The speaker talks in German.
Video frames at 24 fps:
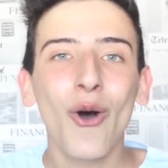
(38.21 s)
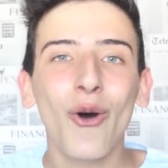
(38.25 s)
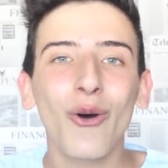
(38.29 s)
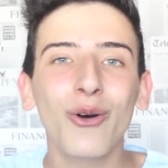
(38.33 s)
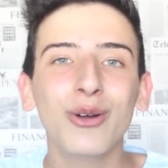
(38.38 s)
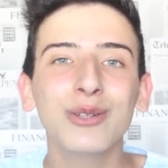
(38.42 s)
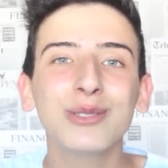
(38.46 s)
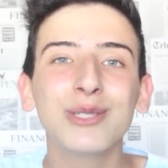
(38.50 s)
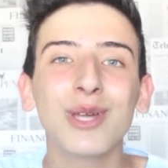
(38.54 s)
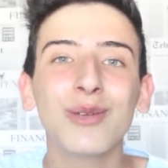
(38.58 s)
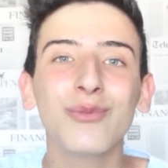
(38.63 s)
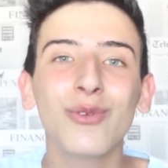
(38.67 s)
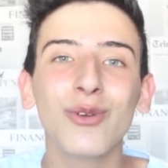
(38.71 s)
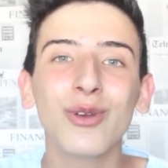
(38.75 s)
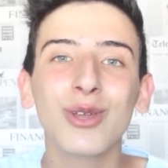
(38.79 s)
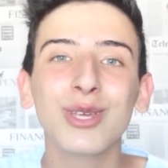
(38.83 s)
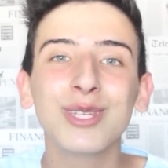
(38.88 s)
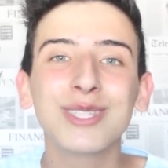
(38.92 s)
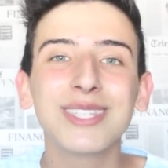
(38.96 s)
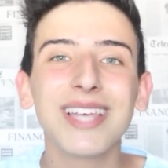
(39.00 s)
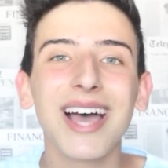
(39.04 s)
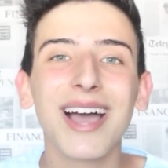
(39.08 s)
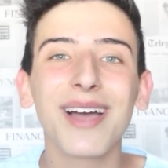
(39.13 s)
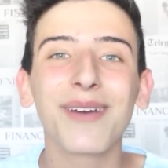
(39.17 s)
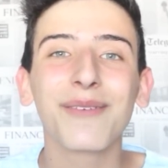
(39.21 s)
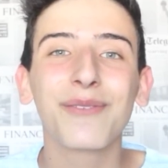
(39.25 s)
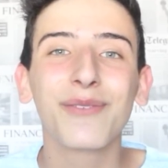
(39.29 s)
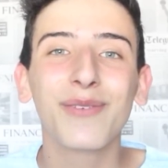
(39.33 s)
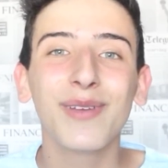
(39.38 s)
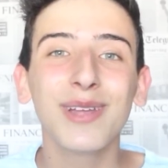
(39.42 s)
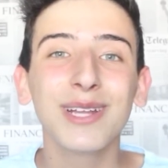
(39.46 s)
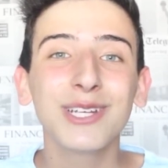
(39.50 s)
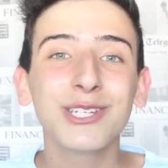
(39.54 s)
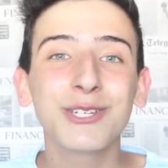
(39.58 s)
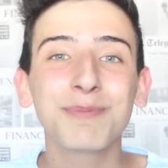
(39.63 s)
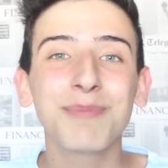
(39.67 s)
Und dann würde ich sagen,
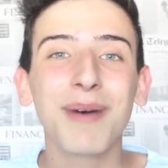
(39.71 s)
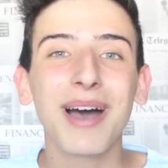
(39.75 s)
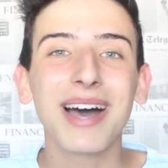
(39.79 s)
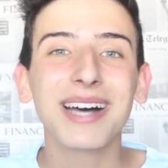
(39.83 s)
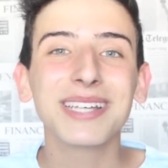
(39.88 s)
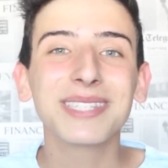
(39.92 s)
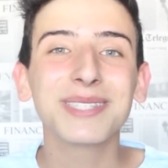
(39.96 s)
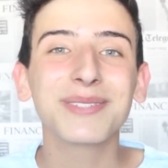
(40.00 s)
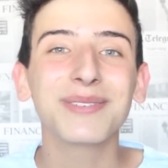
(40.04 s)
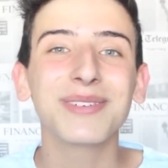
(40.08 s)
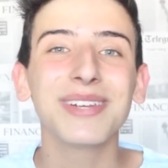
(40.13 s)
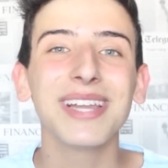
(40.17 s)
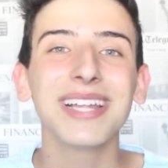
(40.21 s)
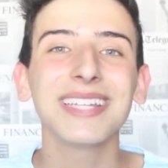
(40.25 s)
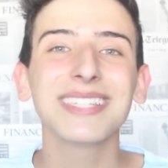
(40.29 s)
viel Spaß und